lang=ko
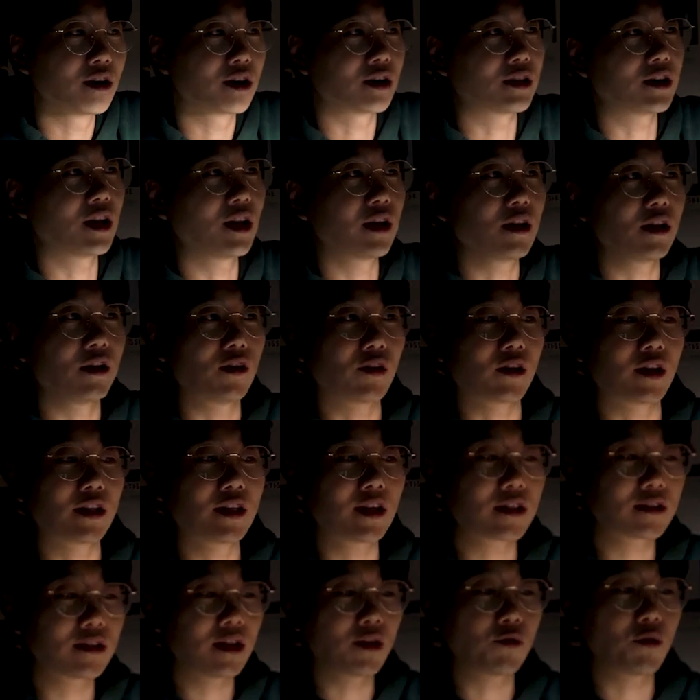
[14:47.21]
그때는 이렇게
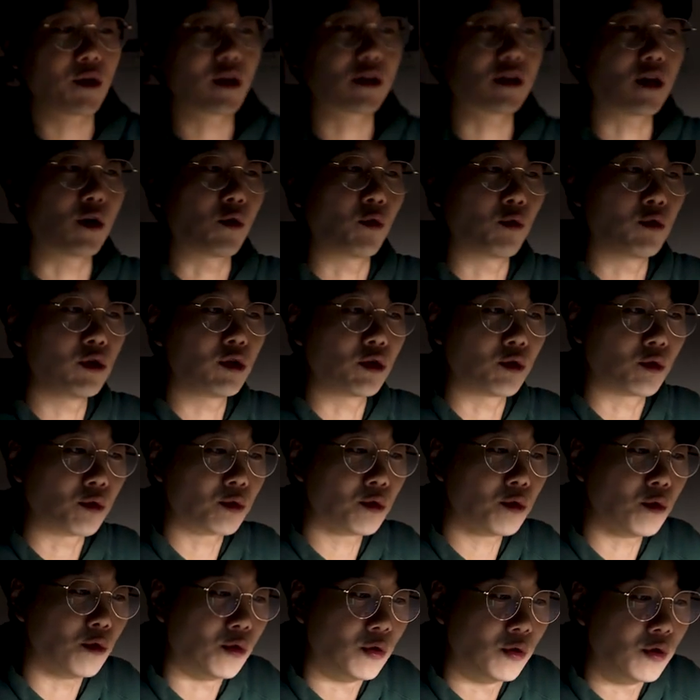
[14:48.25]
책상 위에 그냥
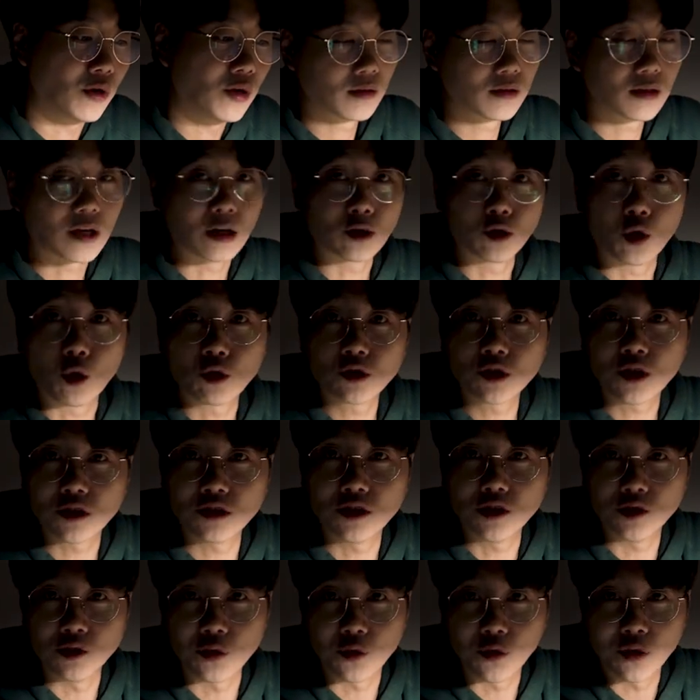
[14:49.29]
올려놓고 그냥 독서
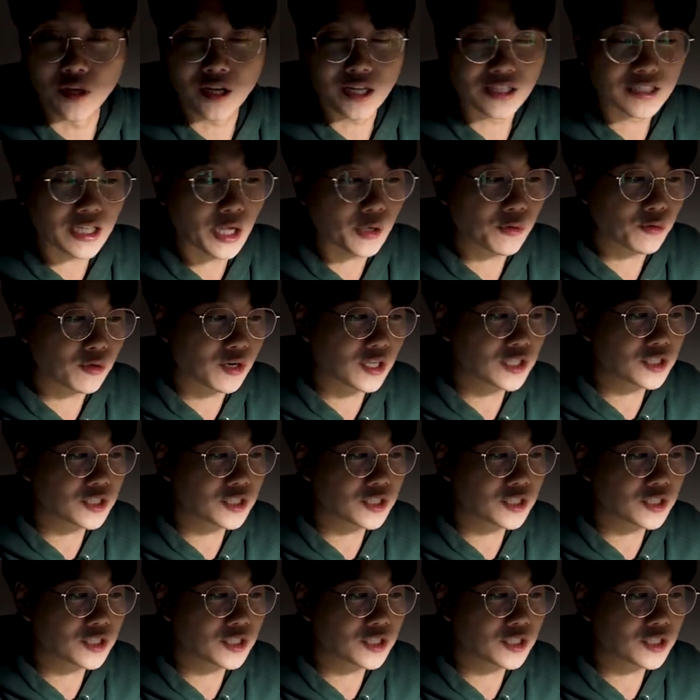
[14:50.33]
등으로 이렇게 사용을